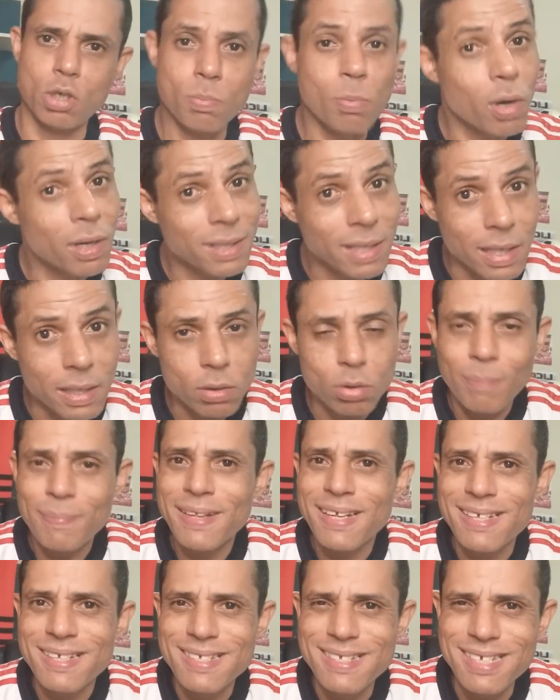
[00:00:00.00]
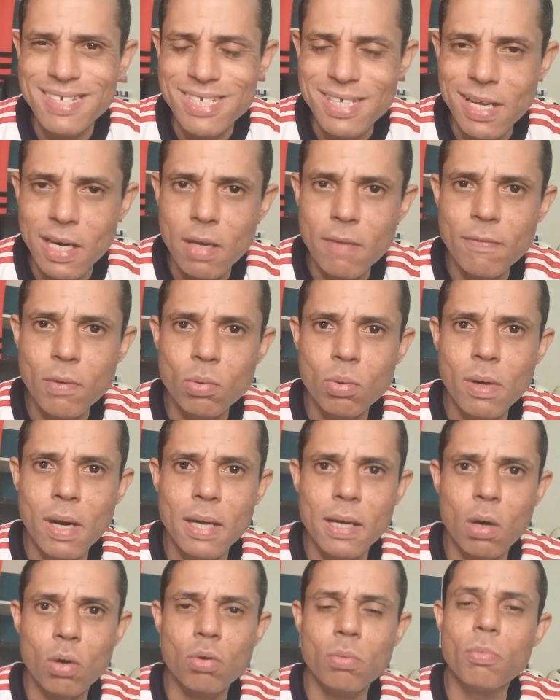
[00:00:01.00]
Portanto, se inscrevam no
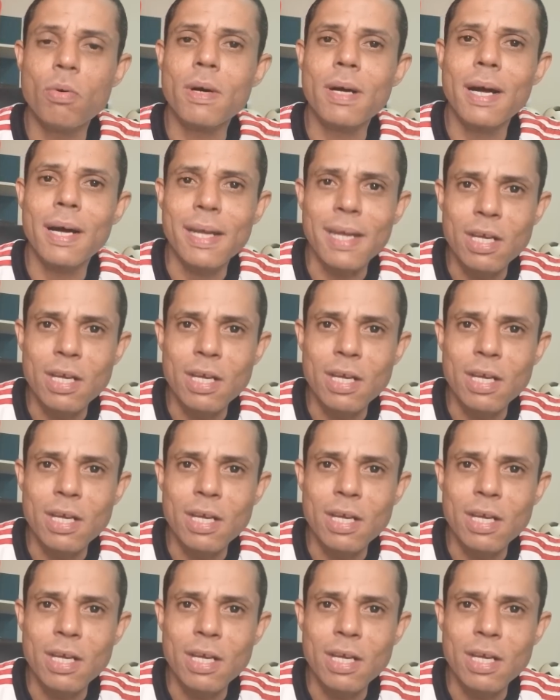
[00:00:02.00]
canal Urubucan,